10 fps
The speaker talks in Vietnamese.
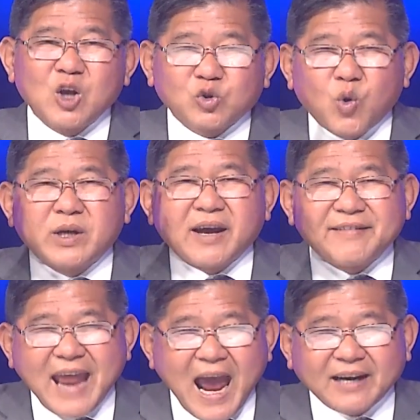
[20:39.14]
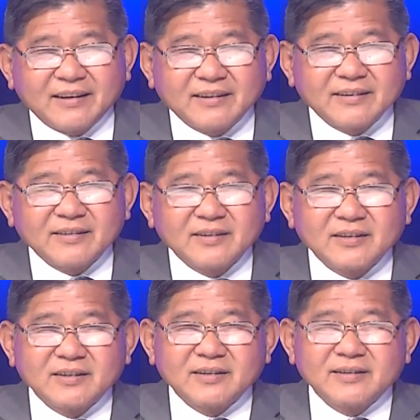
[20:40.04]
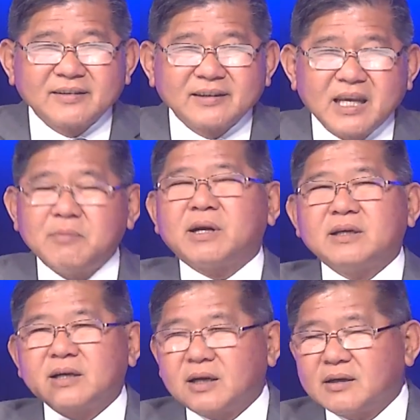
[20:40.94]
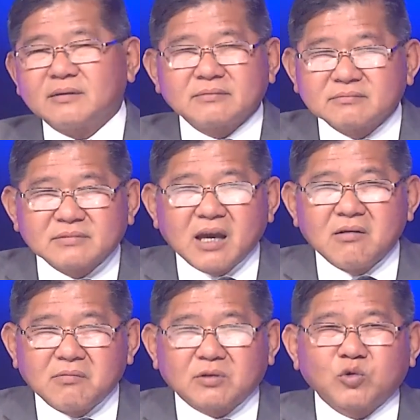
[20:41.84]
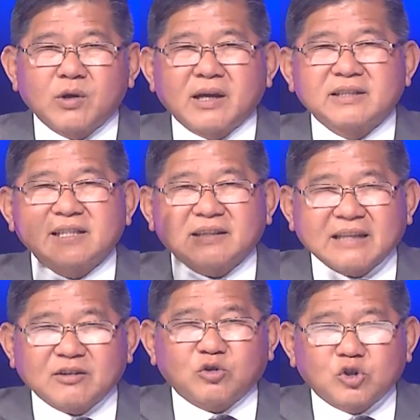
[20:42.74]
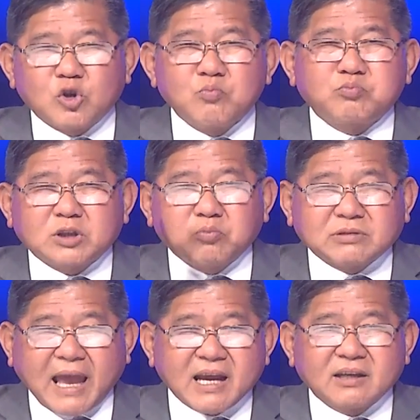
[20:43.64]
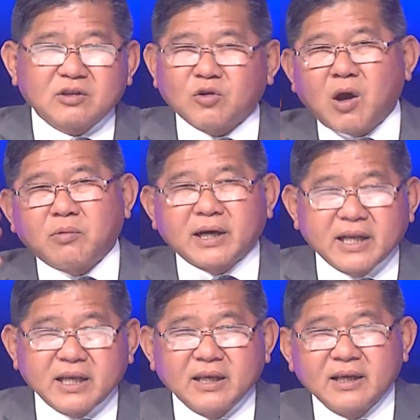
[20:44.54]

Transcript: Tôi cần đạn. Khi mà đưa, tôi cần xe súng chống tăng, tôi không cần đi.